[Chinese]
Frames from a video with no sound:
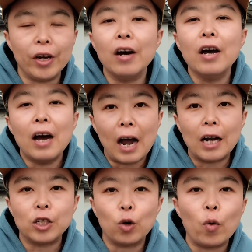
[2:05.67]
呢，
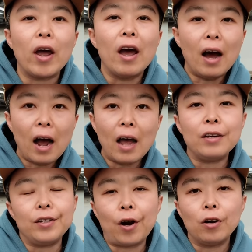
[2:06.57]
还是会暗
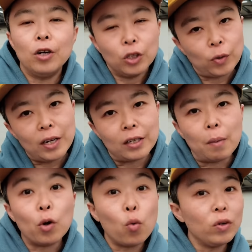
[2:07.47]
一点。所以咱
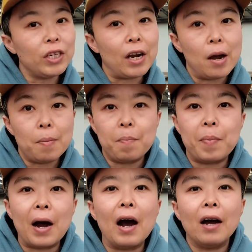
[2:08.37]
们姑且
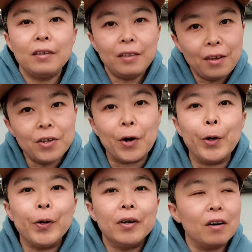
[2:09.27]
把阴影
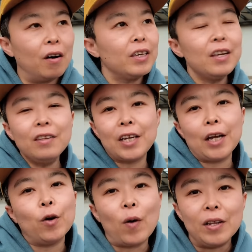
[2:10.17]
和阴天
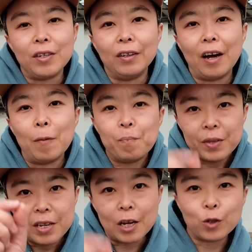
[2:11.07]
的环境呢，
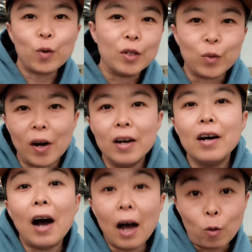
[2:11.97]
也算作
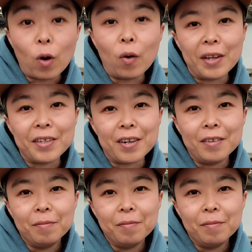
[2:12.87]
暗光环境。